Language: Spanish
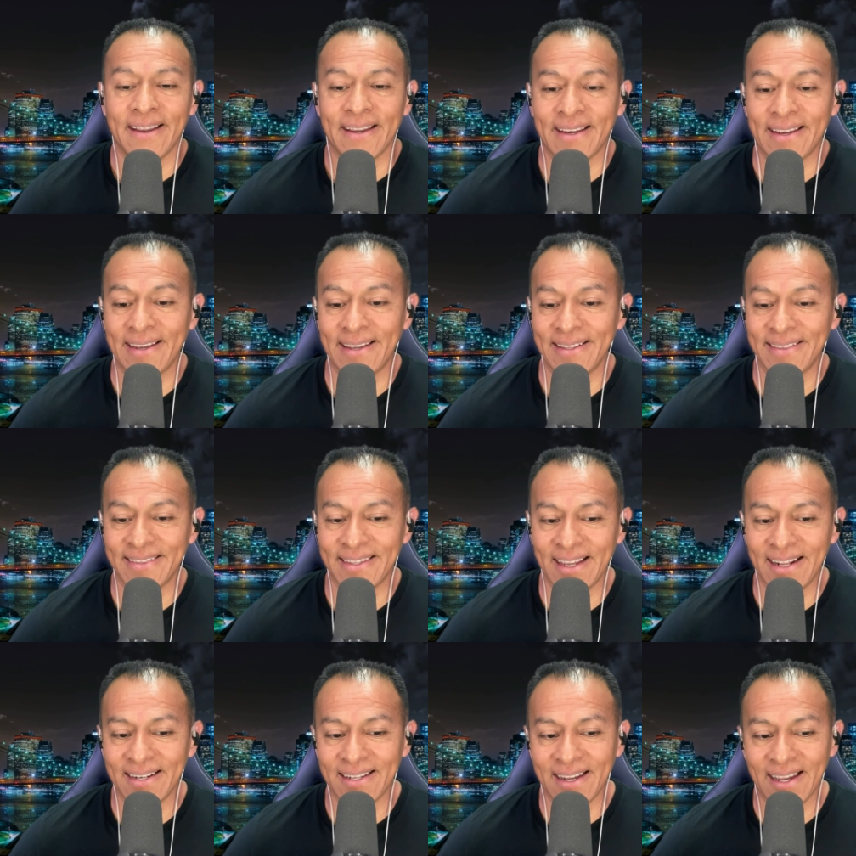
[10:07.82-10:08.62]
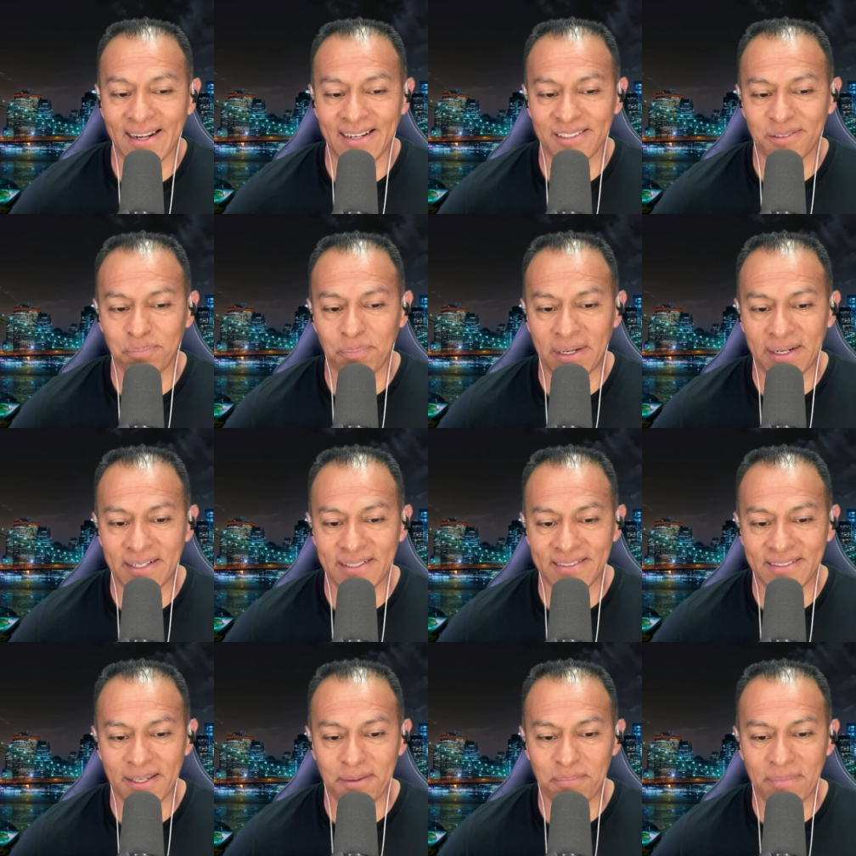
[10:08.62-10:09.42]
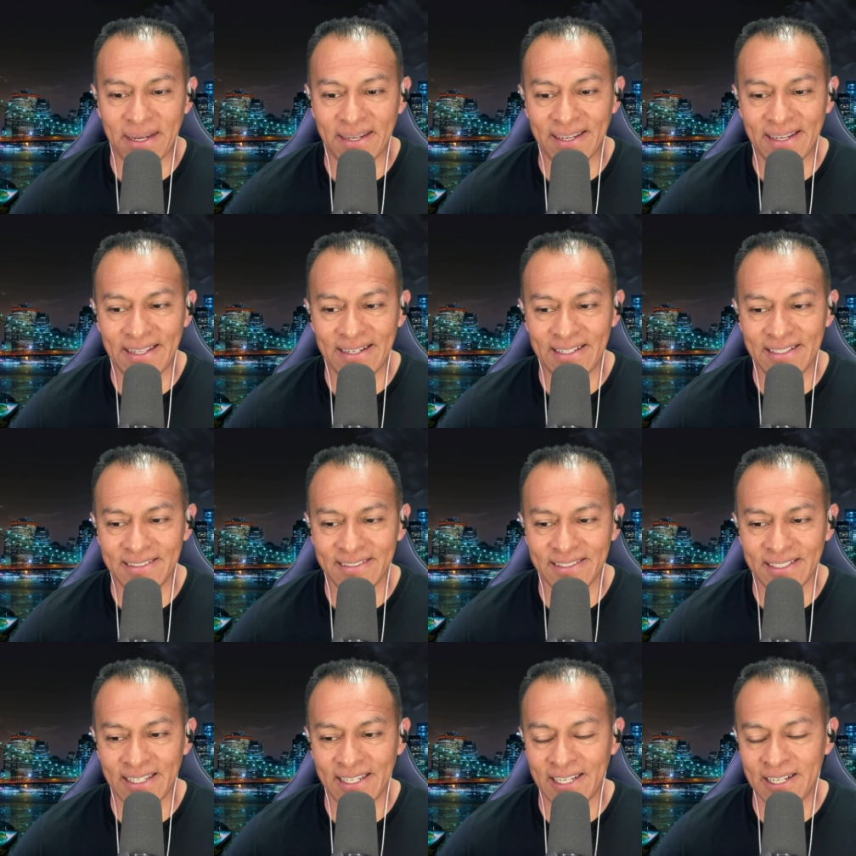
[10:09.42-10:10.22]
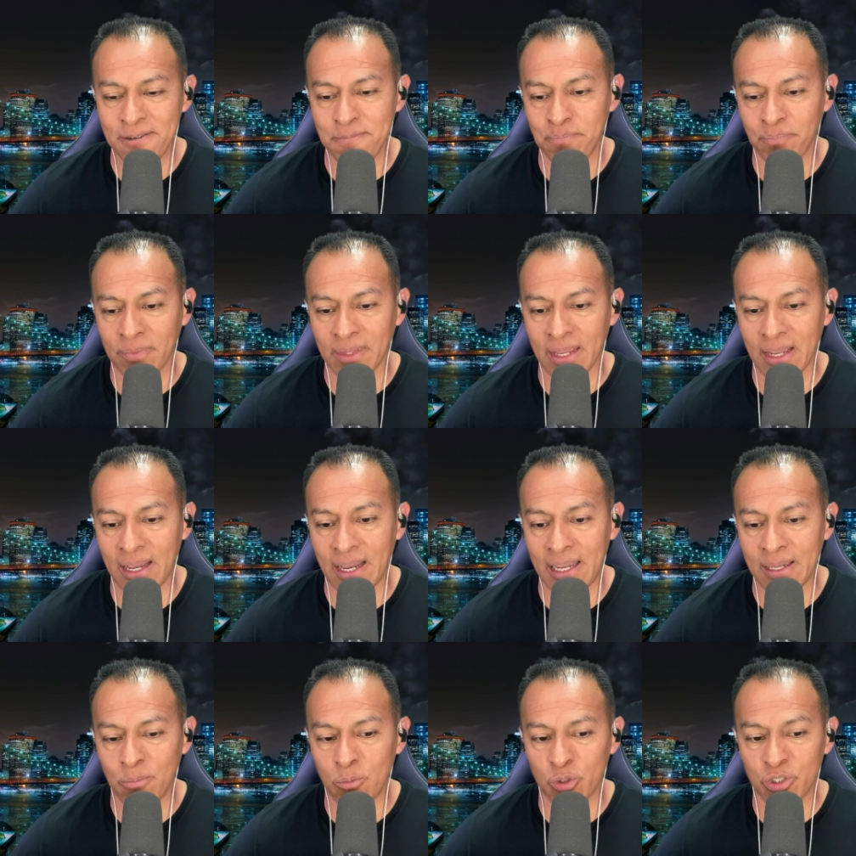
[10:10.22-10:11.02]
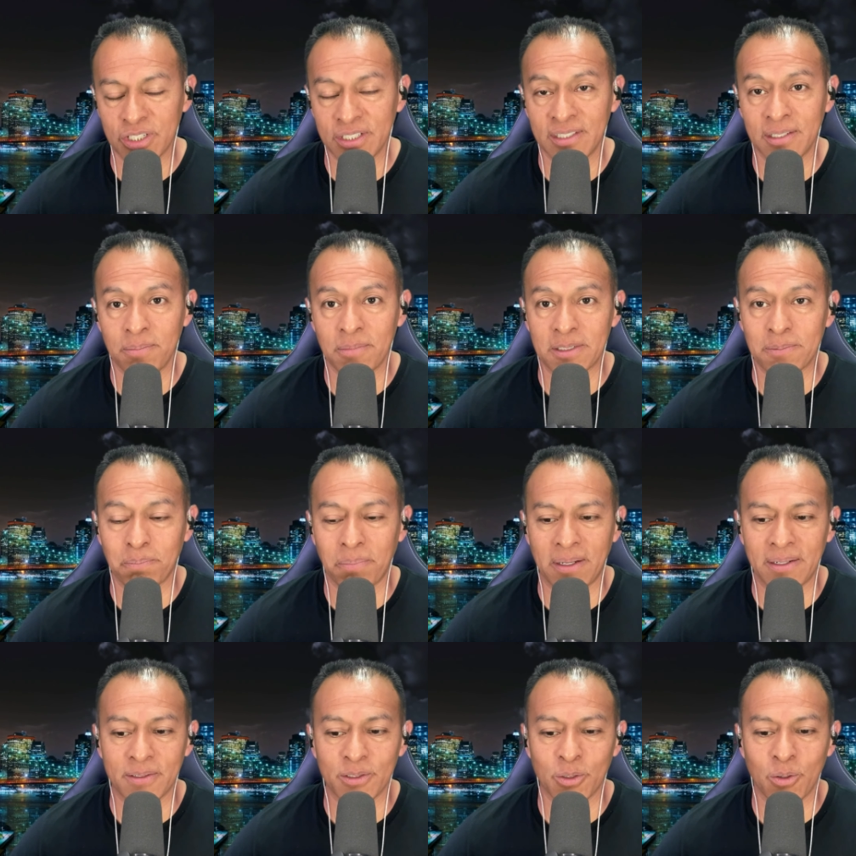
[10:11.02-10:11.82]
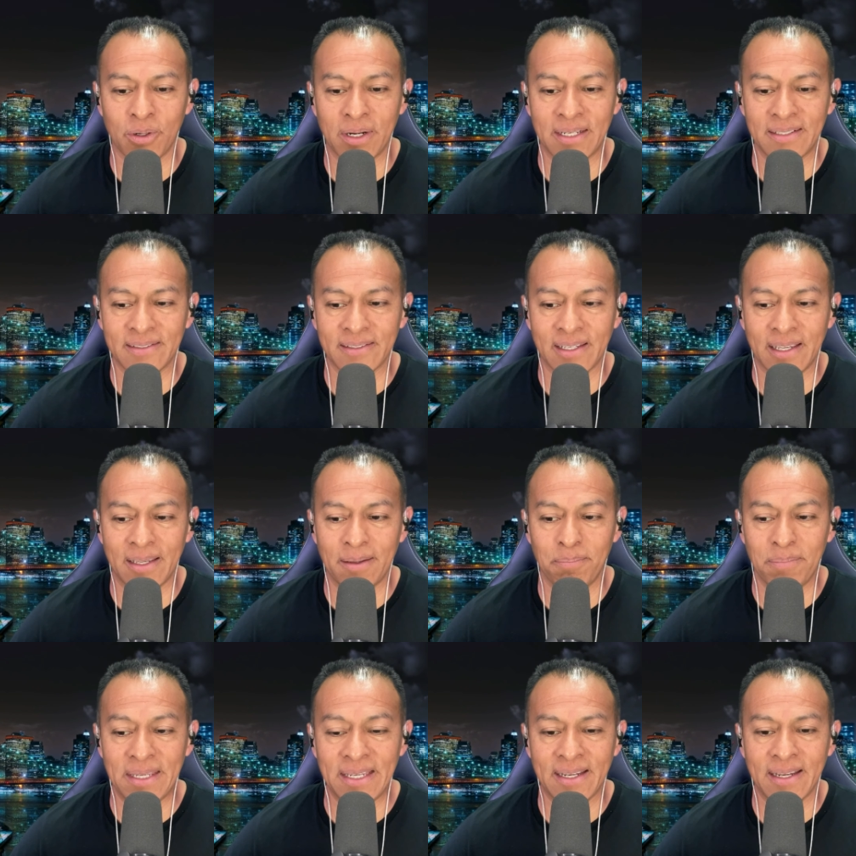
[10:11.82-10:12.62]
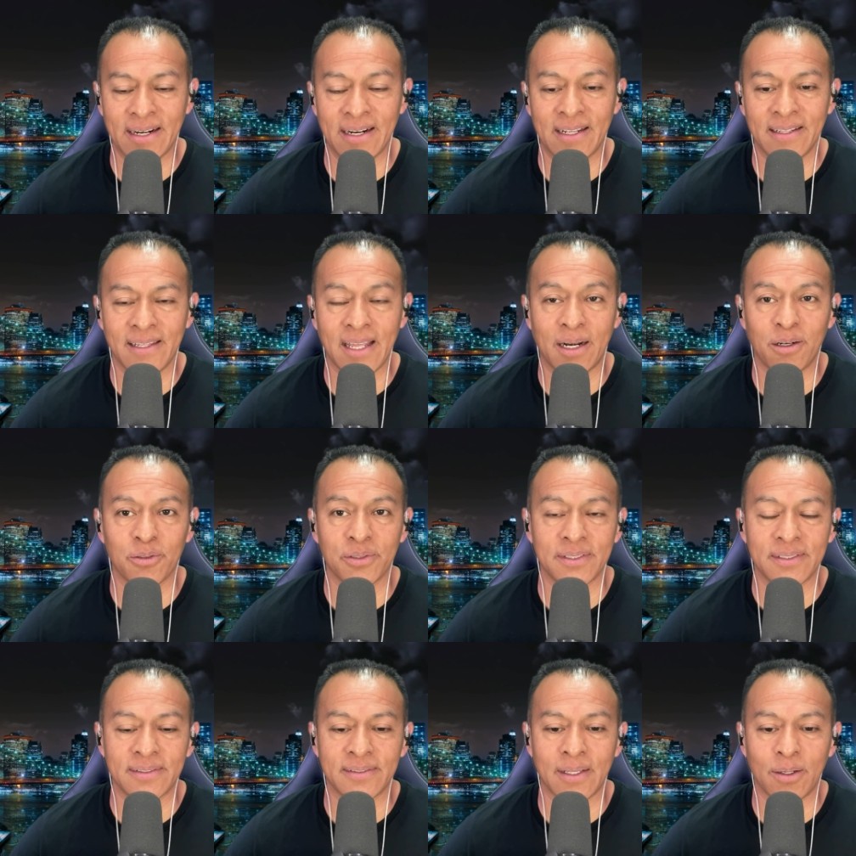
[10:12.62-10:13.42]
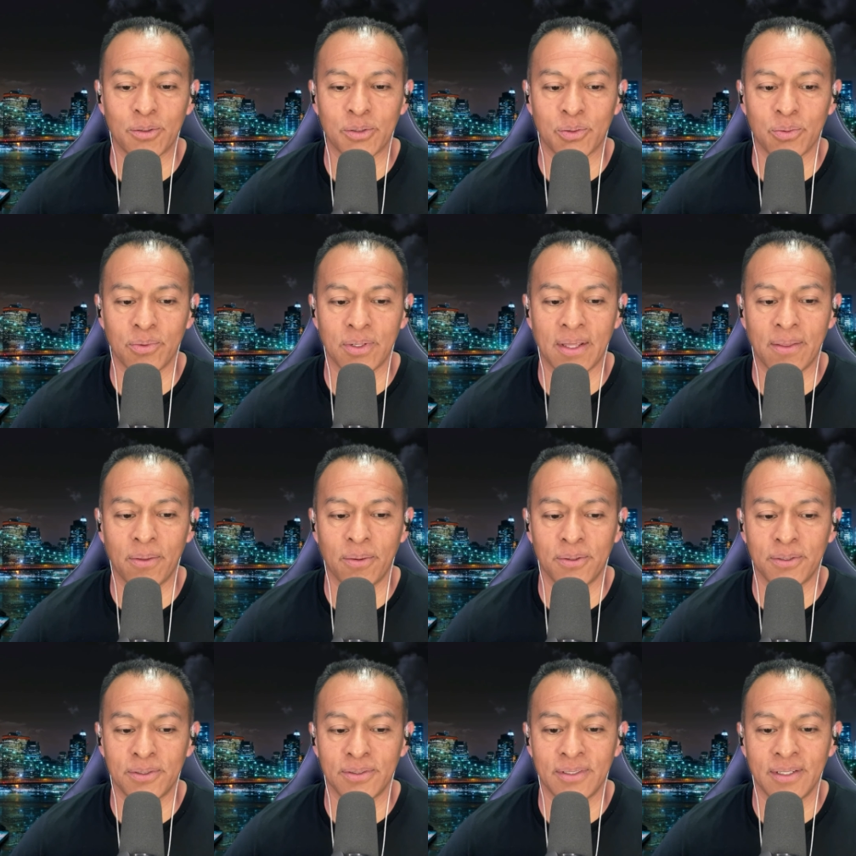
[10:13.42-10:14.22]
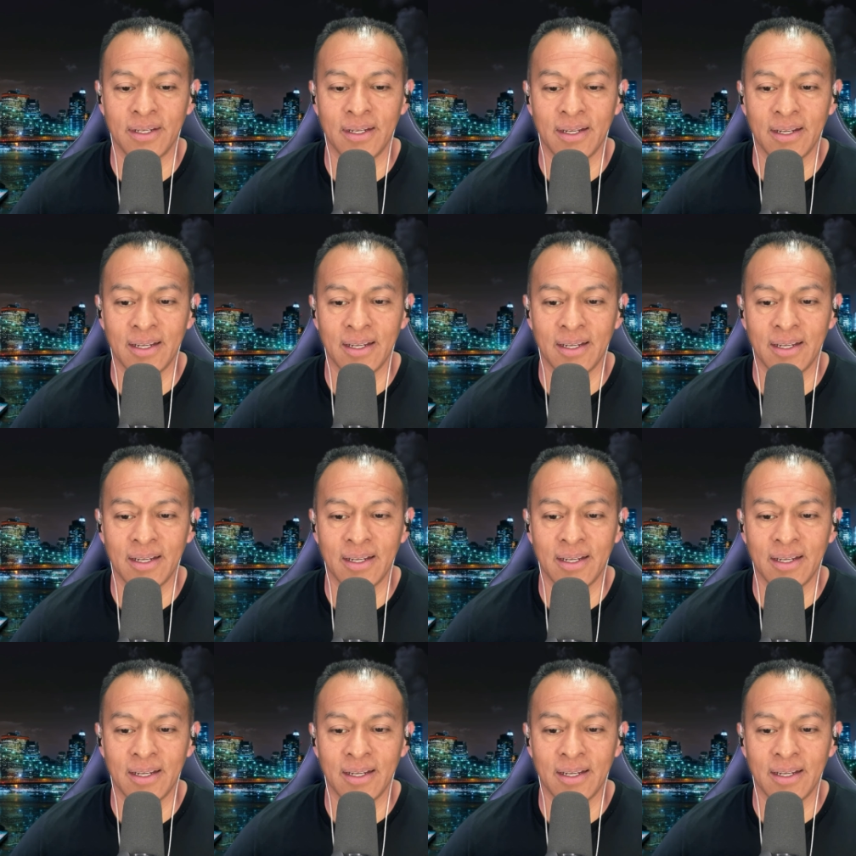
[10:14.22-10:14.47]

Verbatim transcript: ¿Qué tal? ¿Qué les parece? Imagínense, hay muchísimas personas que emigran a los Estados Unidos,